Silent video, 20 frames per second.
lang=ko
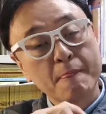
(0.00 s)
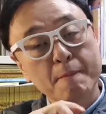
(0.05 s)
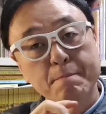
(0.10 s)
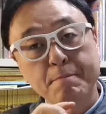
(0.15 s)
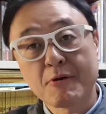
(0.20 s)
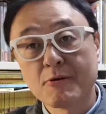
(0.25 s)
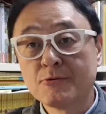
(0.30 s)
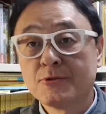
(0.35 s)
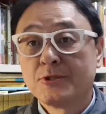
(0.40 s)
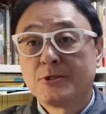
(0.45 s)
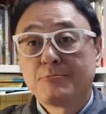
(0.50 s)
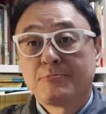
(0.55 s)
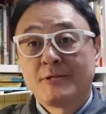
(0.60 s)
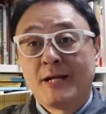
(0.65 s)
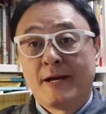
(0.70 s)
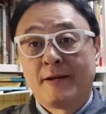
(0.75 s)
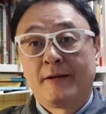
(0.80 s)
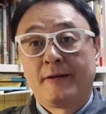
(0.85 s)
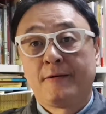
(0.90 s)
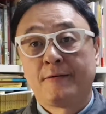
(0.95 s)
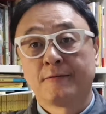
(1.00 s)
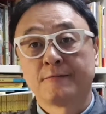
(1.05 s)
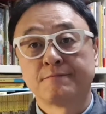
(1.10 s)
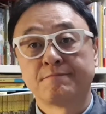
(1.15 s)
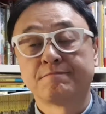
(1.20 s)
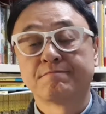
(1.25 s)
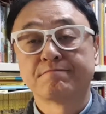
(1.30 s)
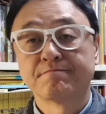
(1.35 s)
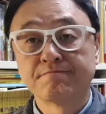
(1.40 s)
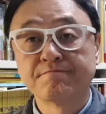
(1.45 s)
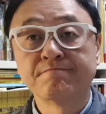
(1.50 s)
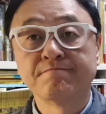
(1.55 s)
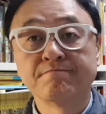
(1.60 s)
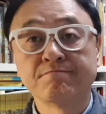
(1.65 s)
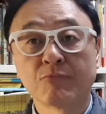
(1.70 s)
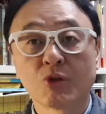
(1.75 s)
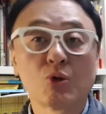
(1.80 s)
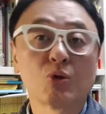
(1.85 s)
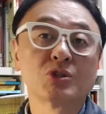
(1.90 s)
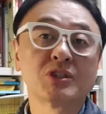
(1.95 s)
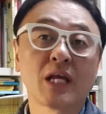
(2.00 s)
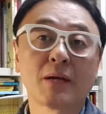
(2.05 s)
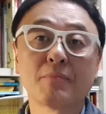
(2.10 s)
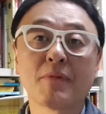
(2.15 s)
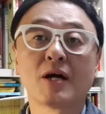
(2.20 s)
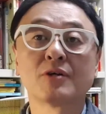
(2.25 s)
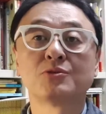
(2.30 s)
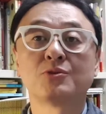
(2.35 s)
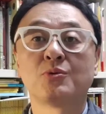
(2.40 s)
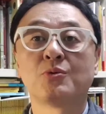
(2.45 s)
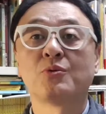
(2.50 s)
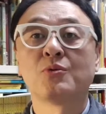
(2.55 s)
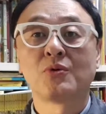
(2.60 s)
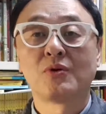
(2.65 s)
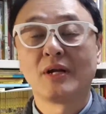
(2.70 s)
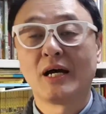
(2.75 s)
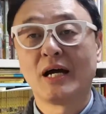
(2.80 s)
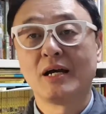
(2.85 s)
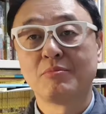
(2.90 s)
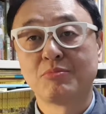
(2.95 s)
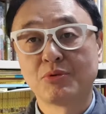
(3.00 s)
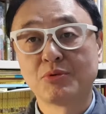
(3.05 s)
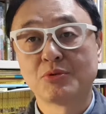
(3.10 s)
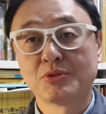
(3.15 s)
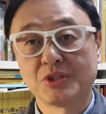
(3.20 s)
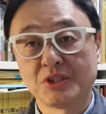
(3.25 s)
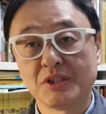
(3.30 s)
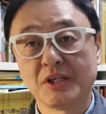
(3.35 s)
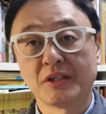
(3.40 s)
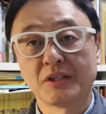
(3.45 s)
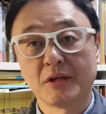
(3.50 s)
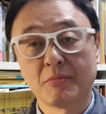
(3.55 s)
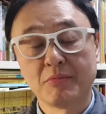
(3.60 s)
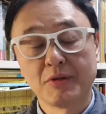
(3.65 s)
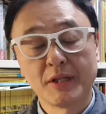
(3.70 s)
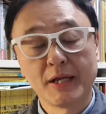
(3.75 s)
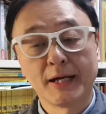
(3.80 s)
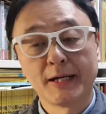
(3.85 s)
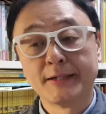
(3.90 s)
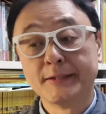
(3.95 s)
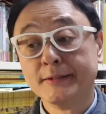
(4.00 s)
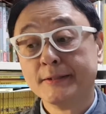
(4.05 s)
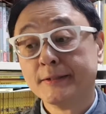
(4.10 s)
편집을 안 해요. 음, 그리고 생방송 라이브로 진행됩니다.